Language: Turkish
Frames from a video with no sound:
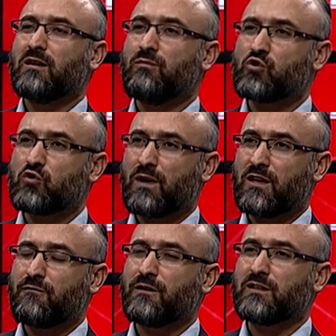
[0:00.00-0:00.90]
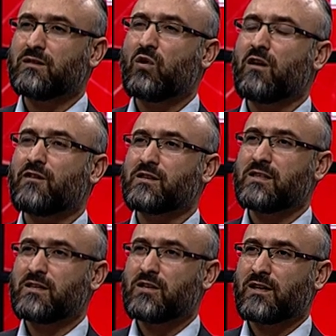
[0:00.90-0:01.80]
Müslüman iffetini muhafaza
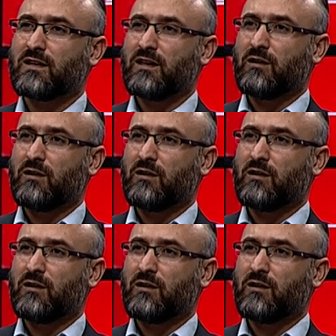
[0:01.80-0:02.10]
edecek,